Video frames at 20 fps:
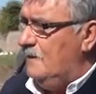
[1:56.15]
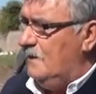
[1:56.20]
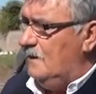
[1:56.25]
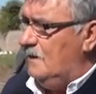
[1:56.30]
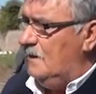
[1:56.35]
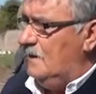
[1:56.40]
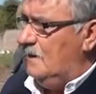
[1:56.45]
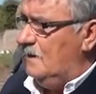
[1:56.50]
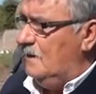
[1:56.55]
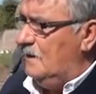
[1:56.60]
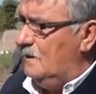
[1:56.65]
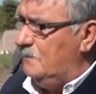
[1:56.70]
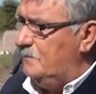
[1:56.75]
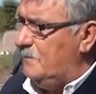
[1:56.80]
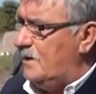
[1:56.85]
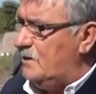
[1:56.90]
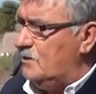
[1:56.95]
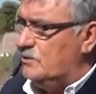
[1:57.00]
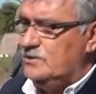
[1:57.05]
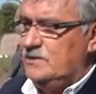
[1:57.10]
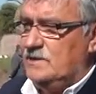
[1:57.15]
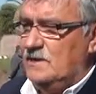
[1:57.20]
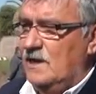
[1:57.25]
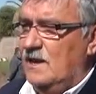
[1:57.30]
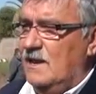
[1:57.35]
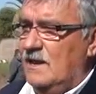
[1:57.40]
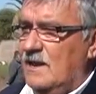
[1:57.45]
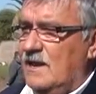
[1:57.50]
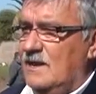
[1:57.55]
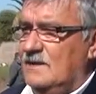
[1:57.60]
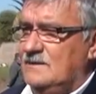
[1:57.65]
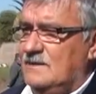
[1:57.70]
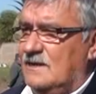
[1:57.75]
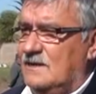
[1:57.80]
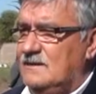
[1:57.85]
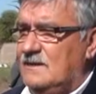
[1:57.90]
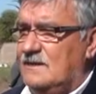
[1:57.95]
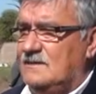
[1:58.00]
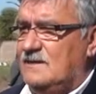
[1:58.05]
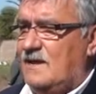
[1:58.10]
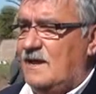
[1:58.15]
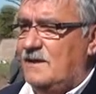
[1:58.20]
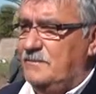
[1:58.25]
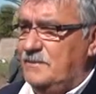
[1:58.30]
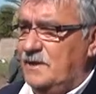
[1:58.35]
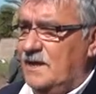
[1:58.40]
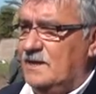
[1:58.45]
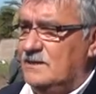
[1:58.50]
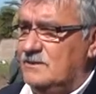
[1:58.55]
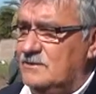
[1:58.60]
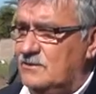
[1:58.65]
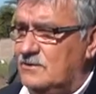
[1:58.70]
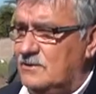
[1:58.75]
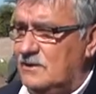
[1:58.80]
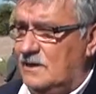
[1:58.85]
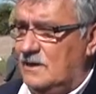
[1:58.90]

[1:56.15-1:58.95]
eh, hermanos Islas hasta Sarmiento,